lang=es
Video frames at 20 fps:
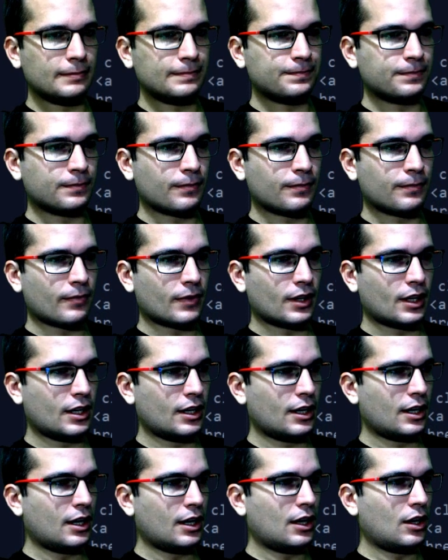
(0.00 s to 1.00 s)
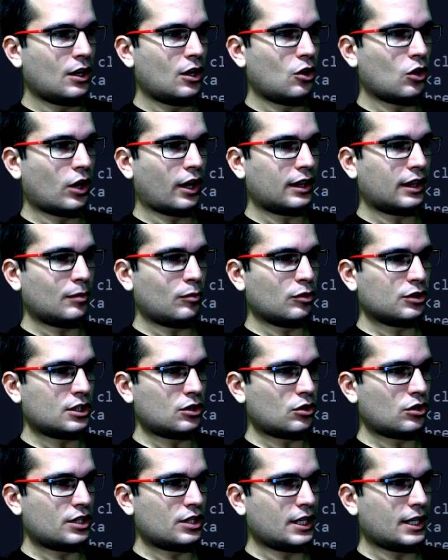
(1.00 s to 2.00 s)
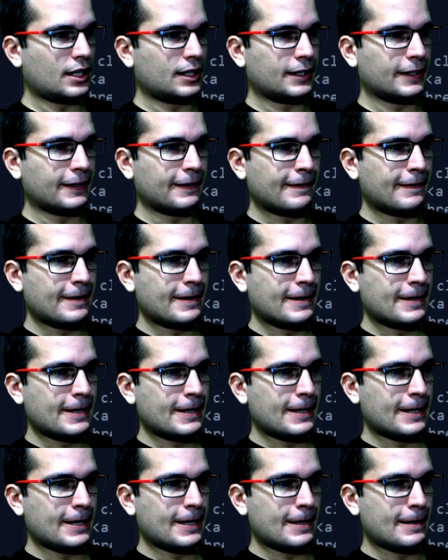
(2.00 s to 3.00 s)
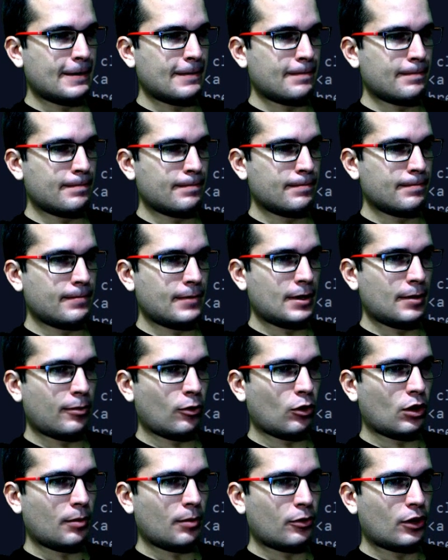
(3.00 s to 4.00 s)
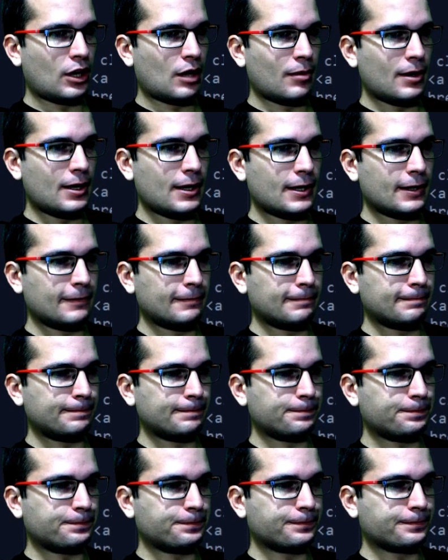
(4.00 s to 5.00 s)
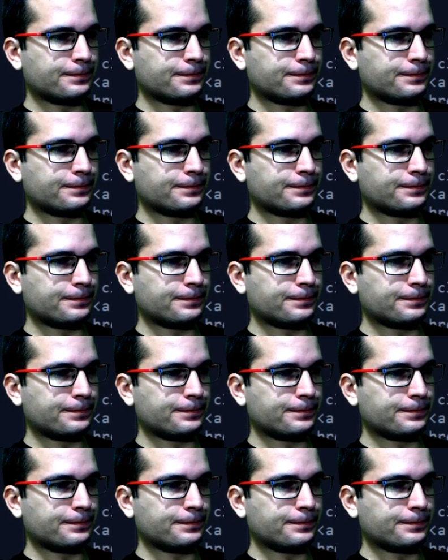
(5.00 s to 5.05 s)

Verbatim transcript: aquí y lo que hacemos es lo siguiente. Eh, me pongo a programar